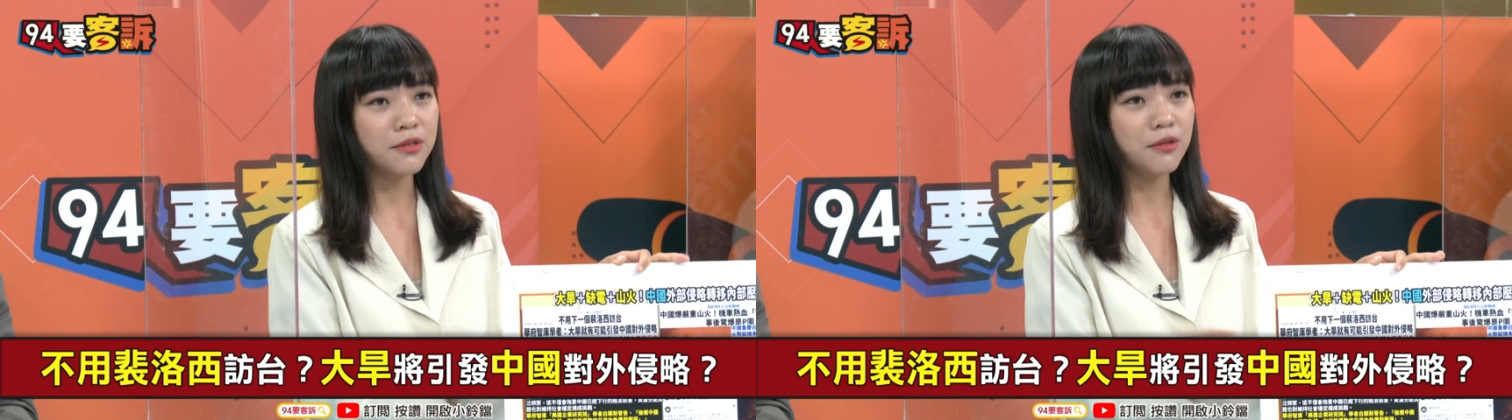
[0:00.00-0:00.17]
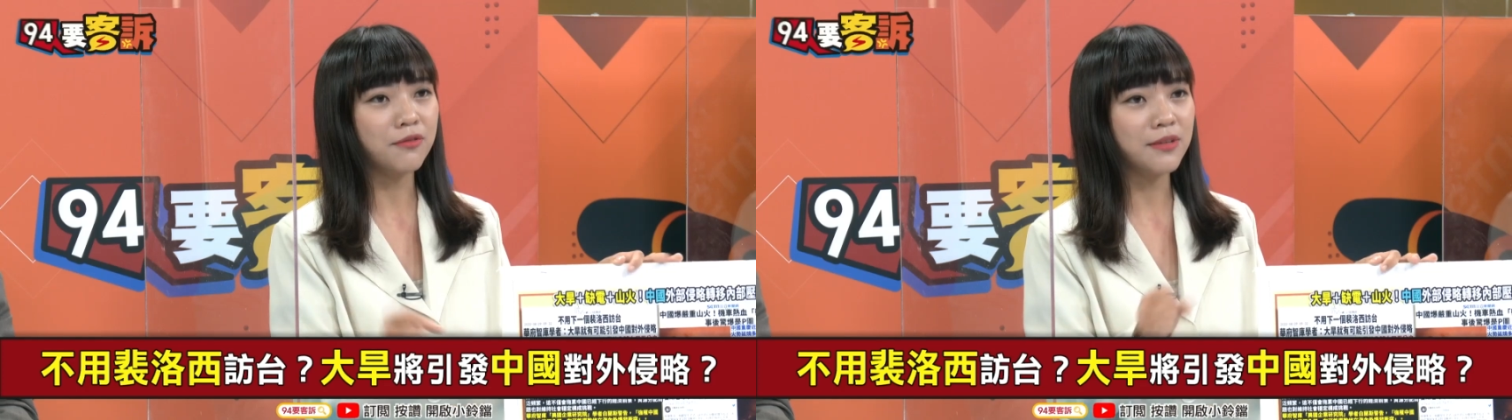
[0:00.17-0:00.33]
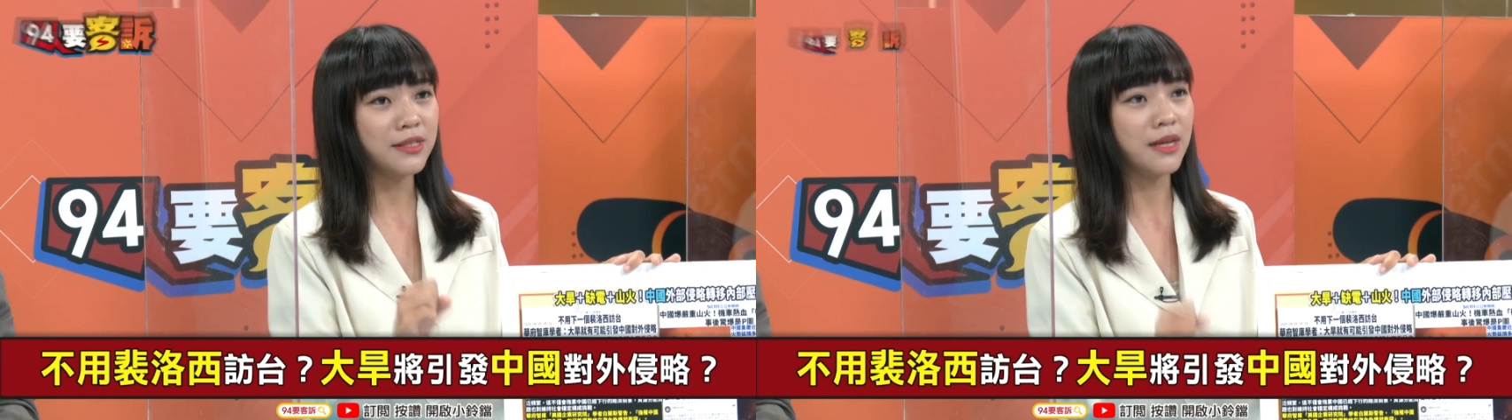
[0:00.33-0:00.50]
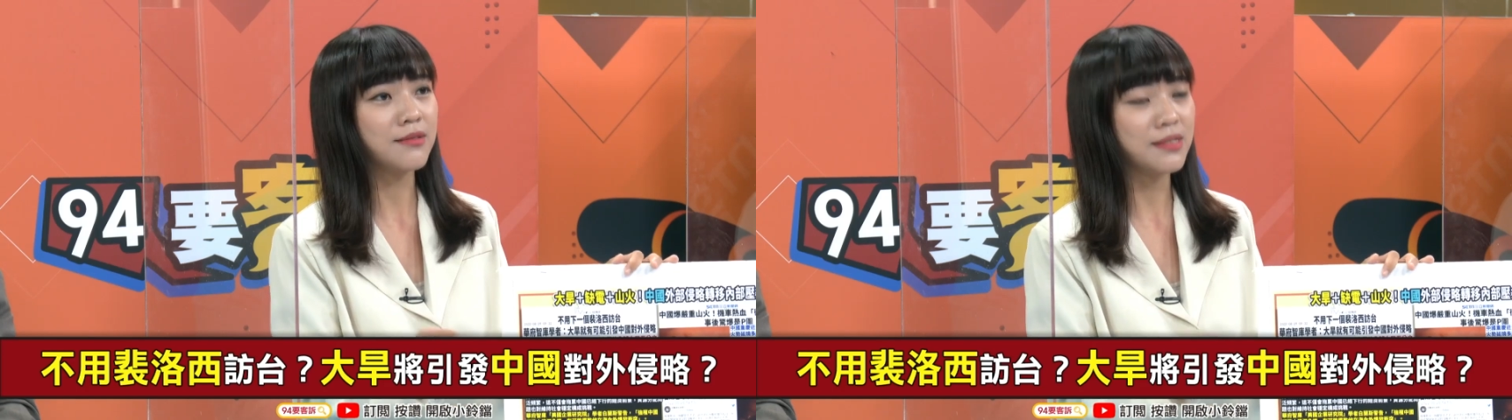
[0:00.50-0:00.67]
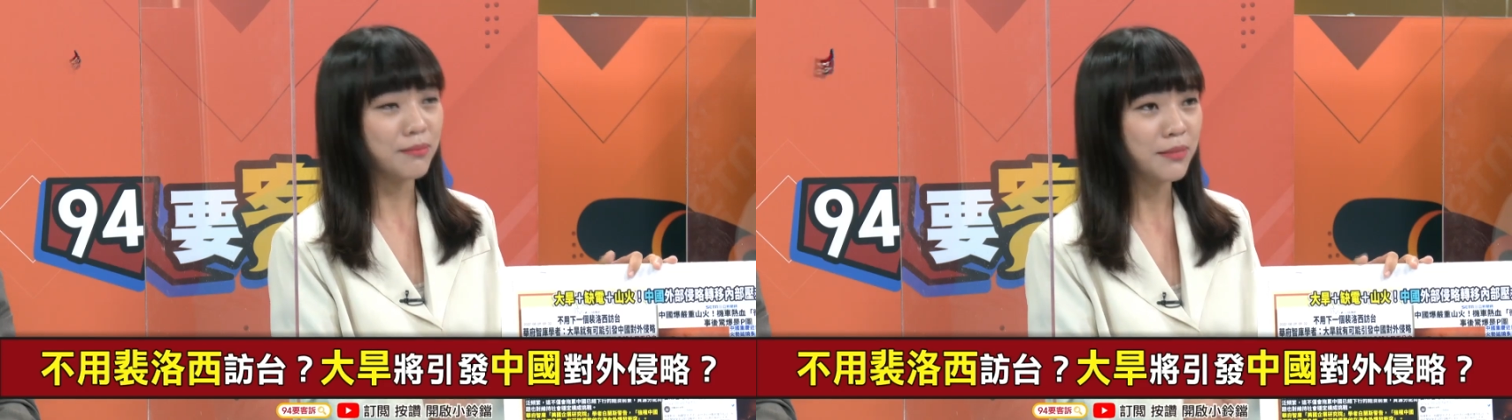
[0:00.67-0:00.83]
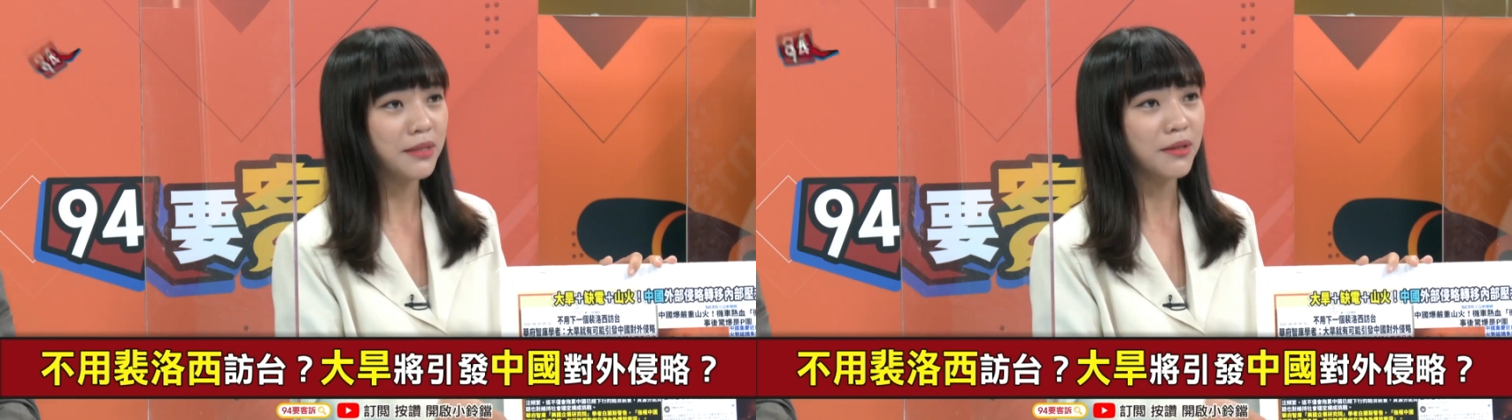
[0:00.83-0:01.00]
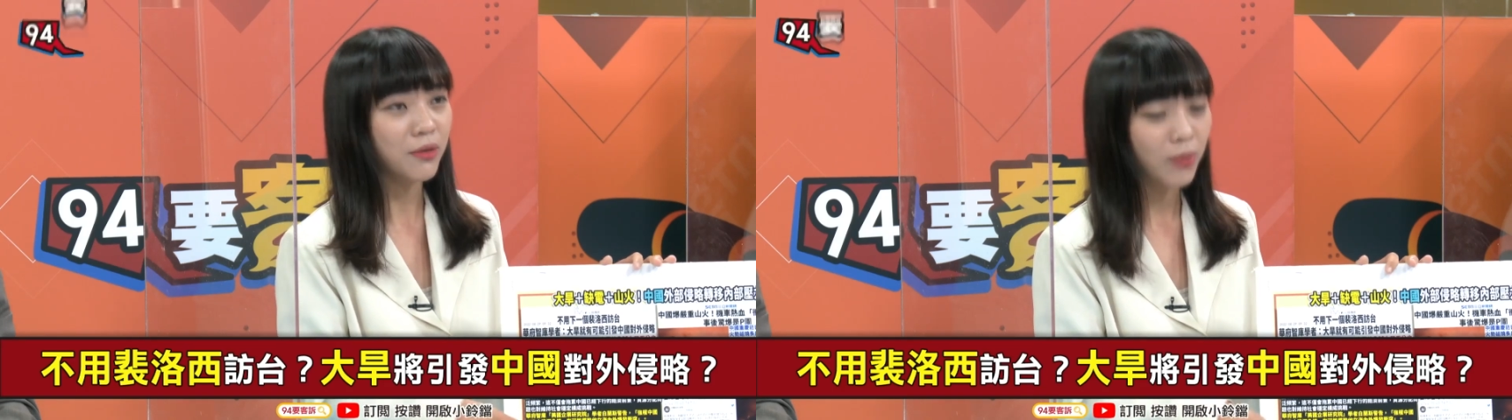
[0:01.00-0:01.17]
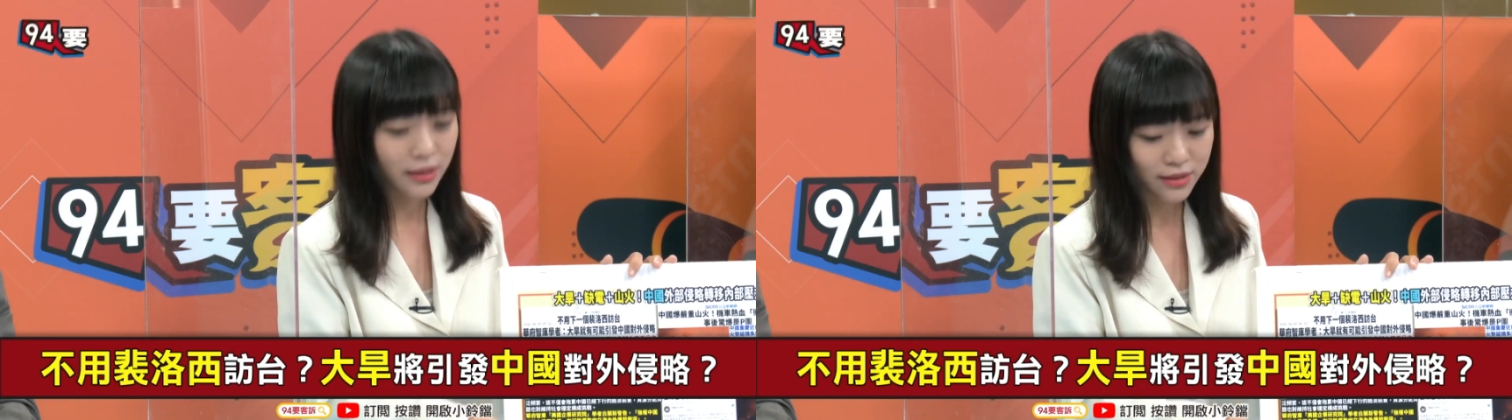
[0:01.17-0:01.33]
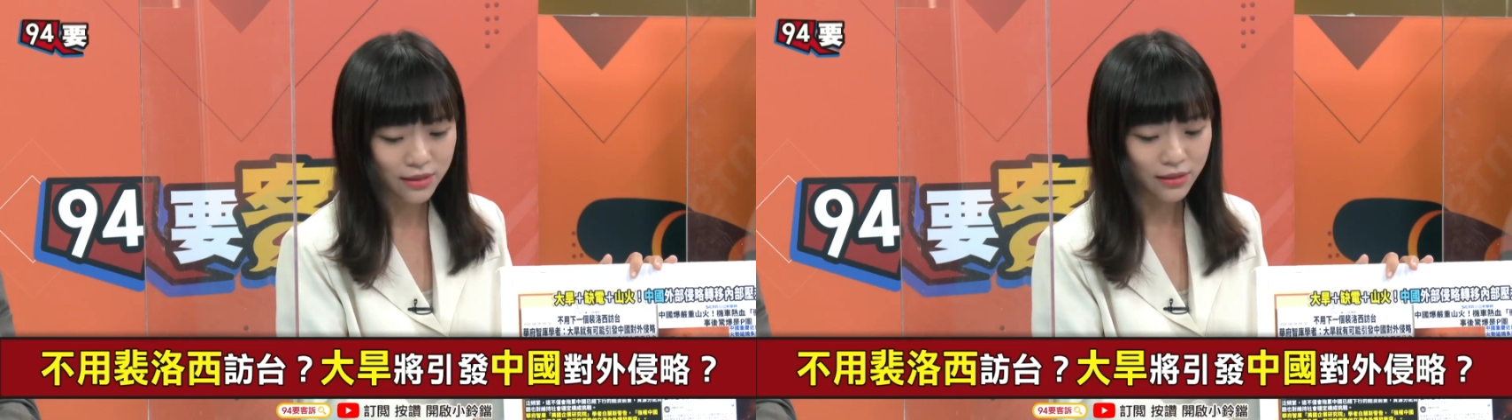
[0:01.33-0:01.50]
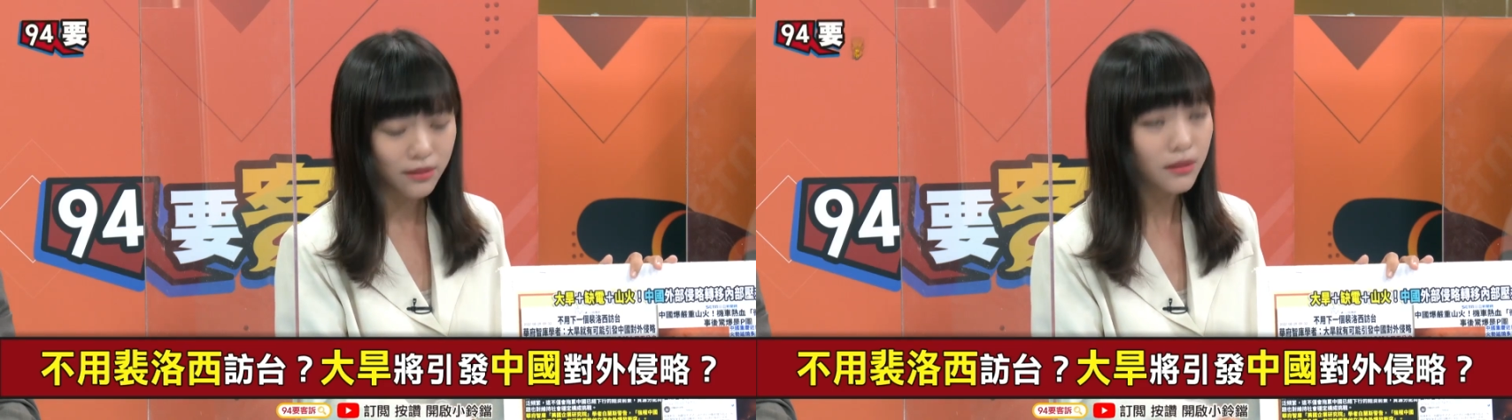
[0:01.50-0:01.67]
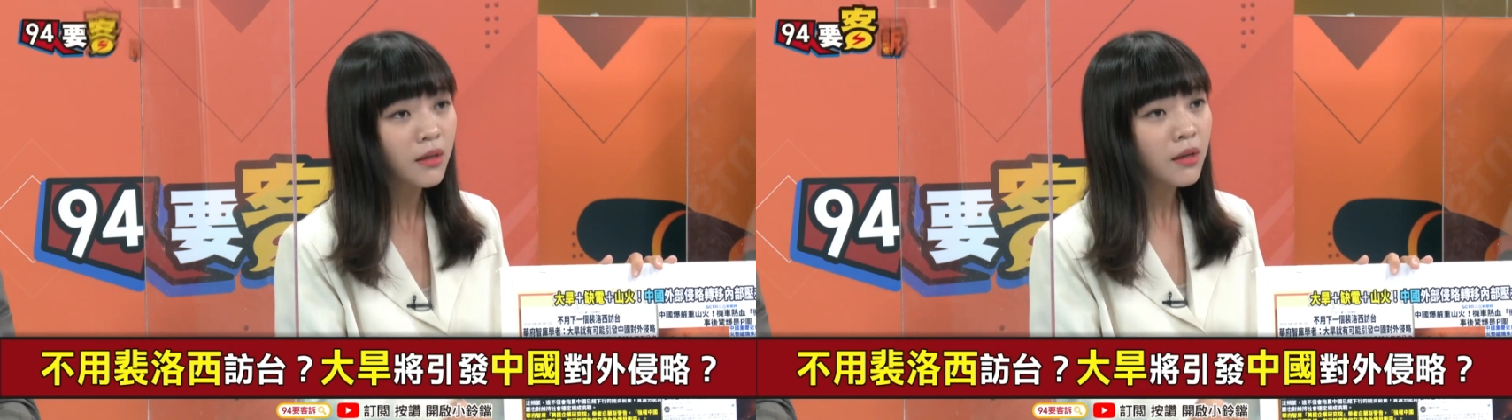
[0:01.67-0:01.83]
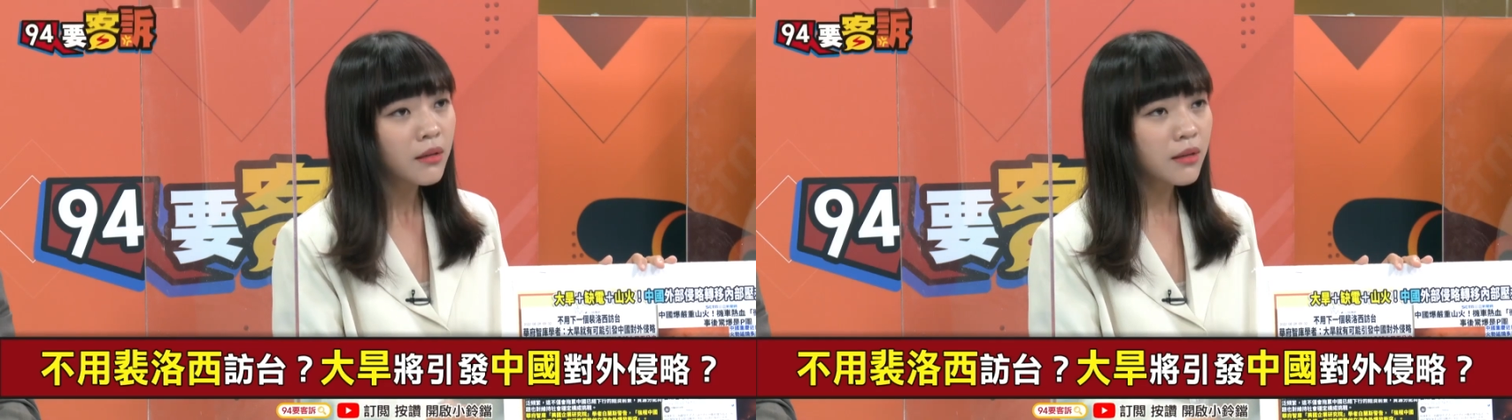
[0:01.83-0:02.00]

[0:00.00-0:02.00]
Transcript: 是有非常紧密的关系的。